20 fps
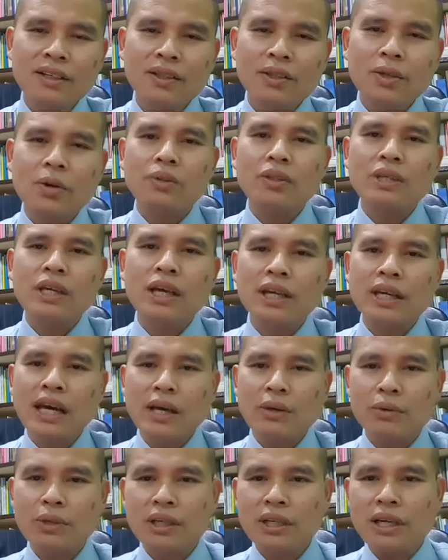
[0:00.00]
ตกเย็น
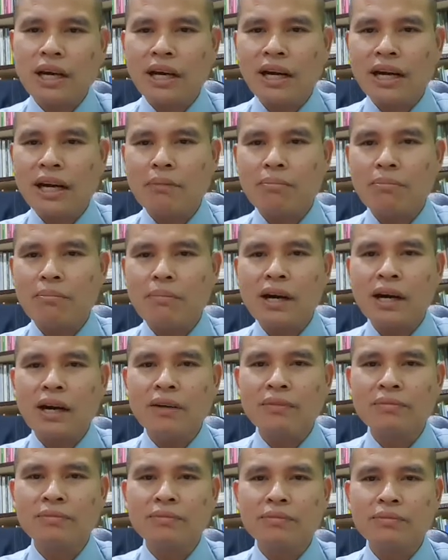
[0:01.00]
นายอุทยานกลับมา
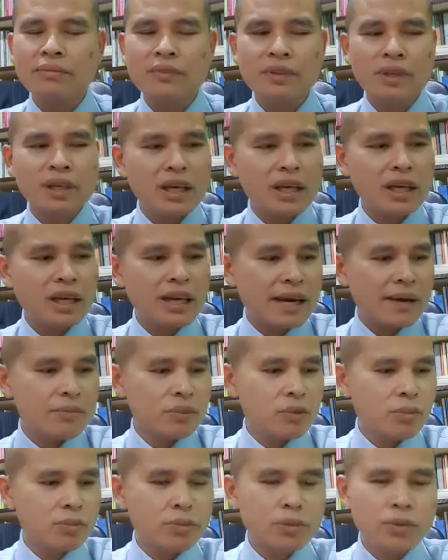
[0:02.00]
เห็น
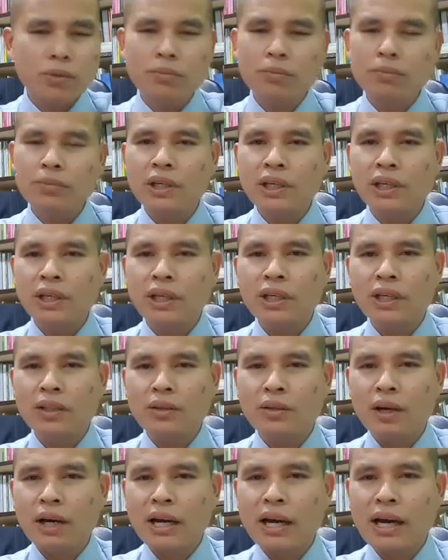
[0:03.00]
น้ำชุ่มๆที่
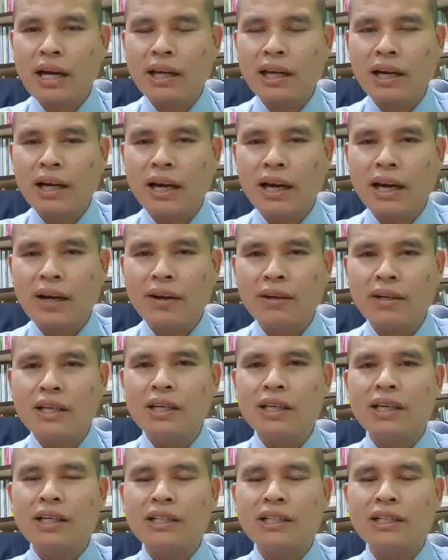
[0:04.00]
ต้นกล้าทั้งหลายก็นึกดี